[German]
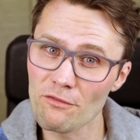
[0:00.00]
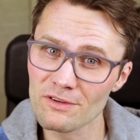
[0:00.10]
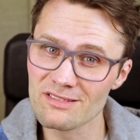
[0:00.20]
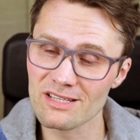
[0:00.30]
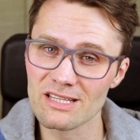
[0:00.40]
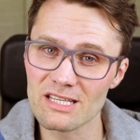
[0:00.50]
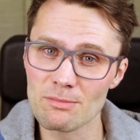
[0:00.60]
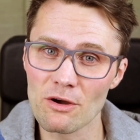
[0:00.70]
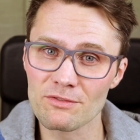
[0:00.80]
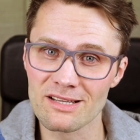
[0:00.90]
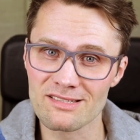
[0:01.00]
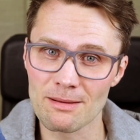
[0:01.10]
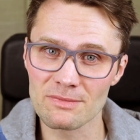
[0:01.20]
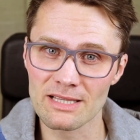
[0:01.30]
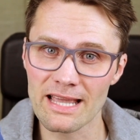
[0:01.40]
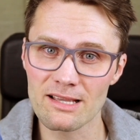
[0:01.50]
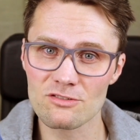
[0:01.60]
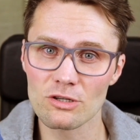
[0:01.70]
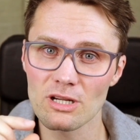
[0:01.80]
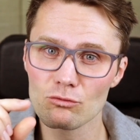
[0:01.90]
öffnen sich nicht mehr auf der gesamten Länge,
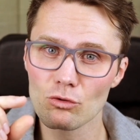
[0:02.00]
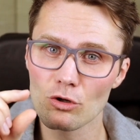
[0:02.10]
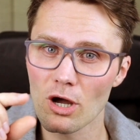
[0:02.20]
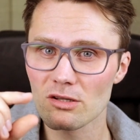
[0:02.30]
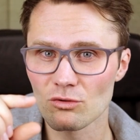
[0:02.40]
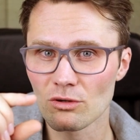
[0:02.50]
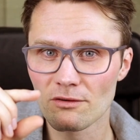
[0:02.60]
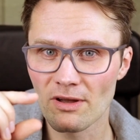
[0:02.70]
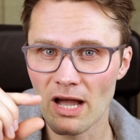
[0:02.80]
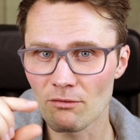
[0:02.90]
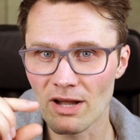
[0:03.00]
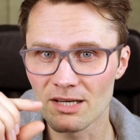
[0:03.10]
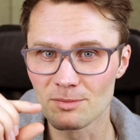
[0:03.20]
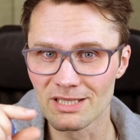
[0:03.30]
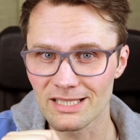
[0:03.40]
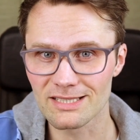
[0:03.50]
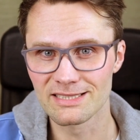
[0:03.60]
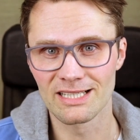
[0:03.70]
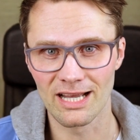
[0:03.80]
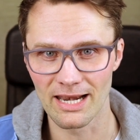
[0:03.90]
sondern nur noch so ungefähr auf einem
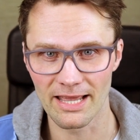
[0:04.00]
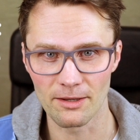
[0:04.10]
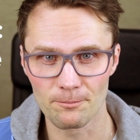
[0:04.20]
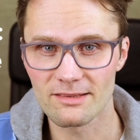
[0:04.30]
Drittel ihrer Länge.